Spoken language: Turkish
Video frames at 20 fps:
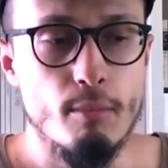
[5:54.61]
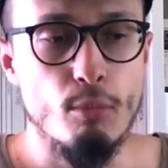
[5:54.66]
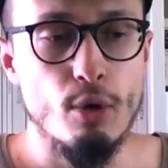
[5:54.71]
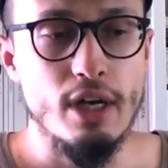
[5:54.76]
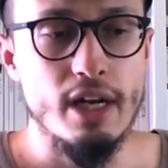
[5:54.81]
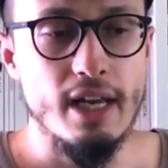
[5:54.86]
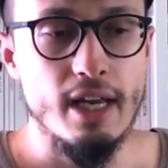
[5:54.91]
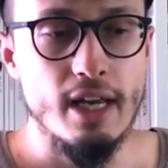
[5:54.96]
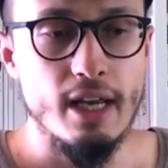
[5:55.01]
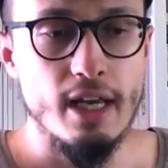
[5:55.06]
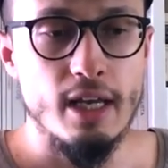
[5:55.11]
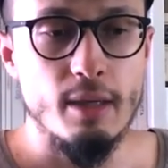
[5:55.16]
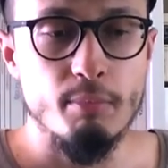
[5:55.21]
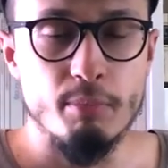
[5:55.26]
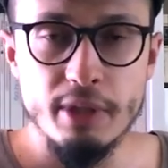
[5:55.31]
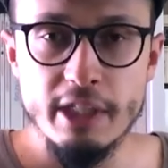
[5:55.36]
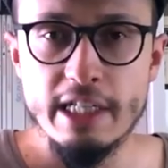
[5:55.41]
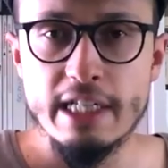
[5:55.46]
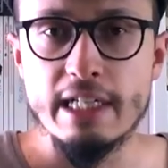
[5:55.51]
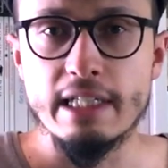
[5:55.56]
böyle
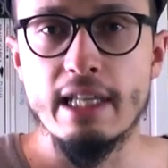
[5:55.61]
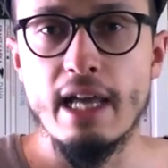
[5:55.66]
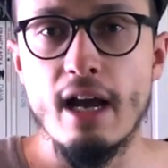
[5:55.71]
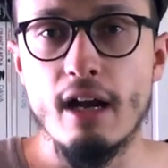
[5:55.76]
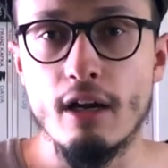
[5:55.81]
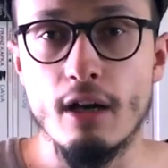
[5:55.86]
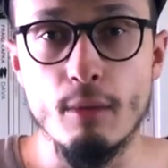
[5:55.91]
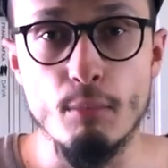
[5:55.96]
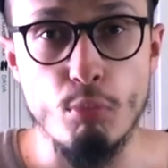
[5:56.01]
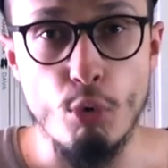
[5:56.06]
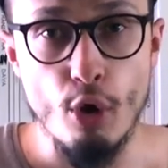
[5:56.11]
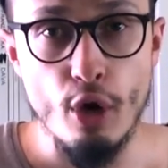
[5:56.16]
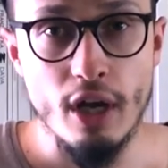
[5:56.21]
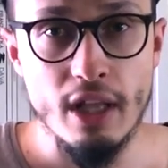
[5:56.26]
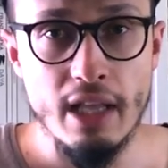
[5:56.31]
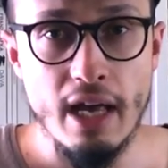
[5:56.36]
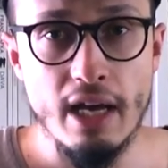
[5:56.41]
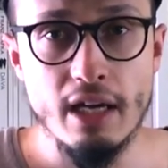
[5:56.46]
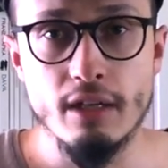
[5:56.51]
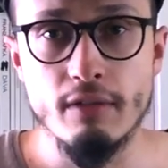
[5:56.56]
e, bıyıklarla,
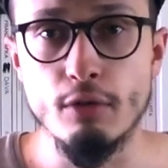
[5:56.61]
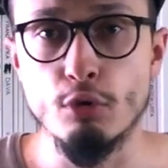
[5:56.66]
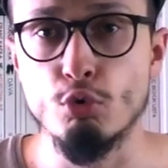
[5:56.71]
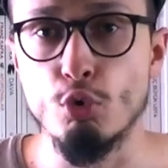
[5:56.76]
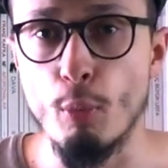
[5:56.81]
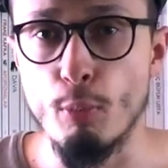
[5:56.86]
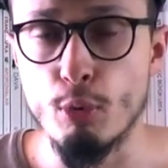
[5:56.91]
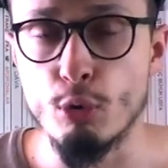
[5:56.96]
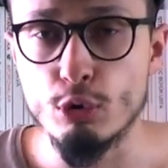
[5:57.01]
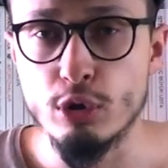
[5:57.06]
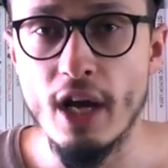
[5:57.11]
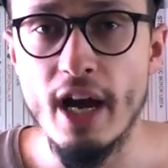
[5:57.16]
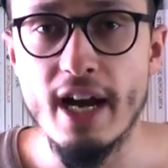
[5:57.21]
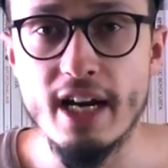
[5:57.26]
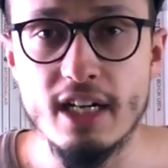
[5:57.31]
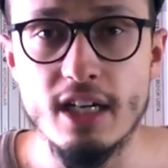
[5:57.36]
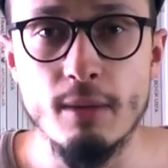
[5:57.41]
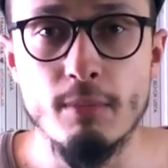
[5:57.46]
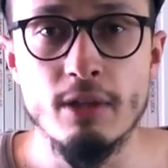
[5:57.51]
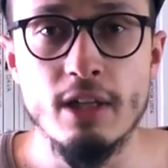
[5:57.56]
boyalarla ve topuklu
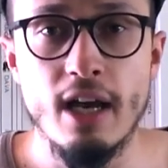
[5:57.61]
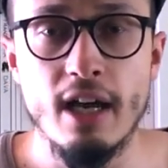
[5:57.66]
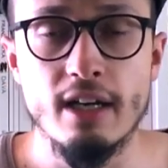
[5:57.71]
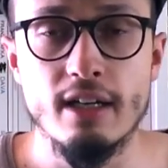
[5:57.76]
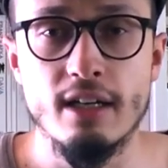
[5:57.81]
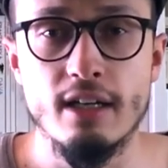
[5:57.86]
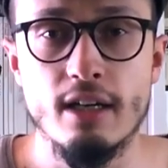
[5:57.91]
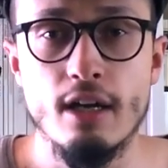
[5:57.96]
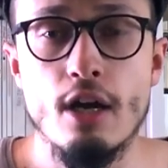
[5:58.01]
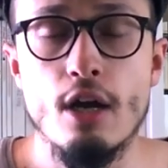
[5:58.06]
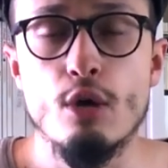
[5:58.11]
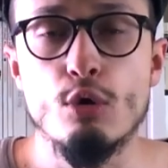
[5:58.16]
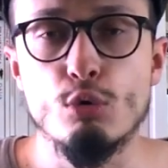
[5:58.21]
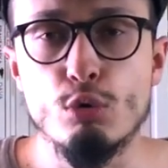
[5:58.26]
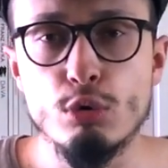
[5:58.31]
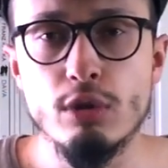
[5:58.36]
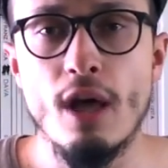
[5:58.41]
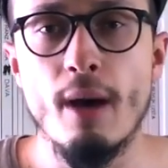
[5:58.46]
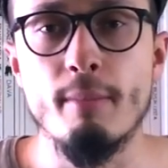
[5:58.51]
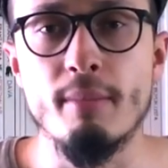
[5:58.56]
ayakkabılarla
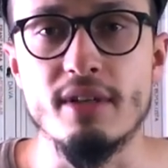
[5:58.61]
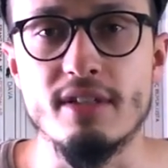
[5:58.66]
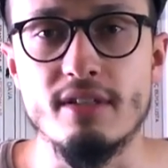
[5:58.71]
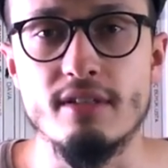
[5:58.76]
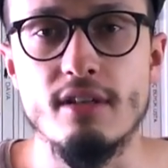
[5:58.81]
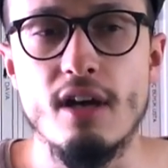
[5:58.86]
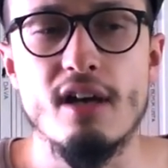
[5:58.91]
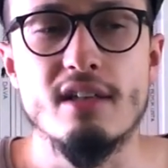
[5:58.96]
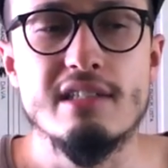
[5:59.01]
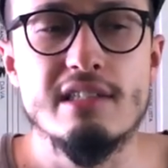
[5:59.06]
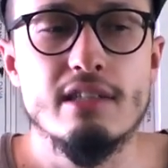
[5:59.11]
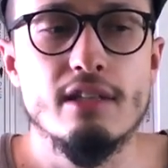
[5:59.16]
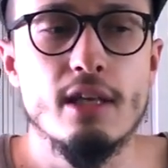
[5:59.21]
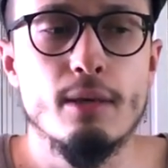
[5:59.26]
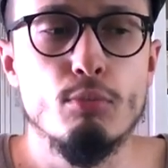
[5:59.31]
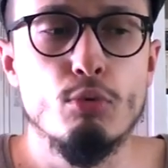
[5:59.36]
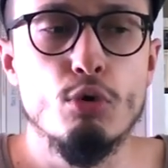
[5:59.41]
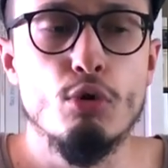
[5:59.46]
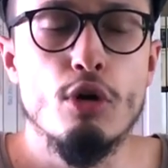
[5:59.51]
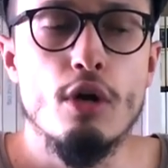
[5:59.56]
kullanmasını
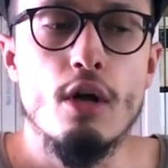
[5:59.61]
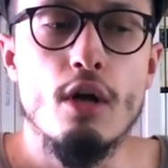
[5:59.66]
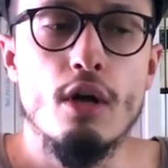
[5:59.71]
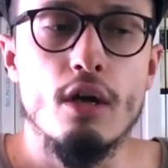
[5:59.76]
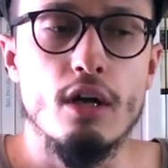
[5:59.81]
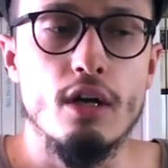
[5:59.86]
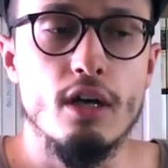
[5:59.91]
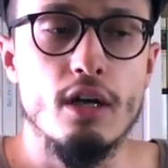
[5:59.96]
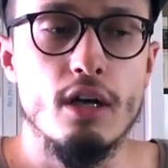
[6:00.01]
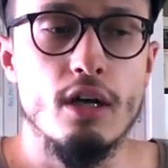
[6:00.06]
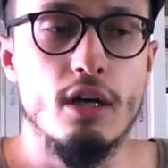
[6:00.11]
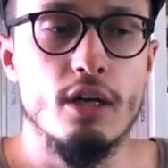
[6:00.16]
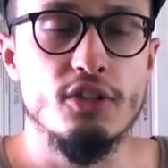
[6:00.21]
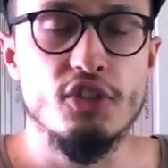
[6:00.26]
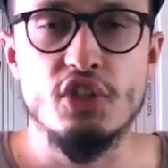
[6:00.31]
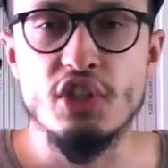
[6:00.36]
aslında bu e,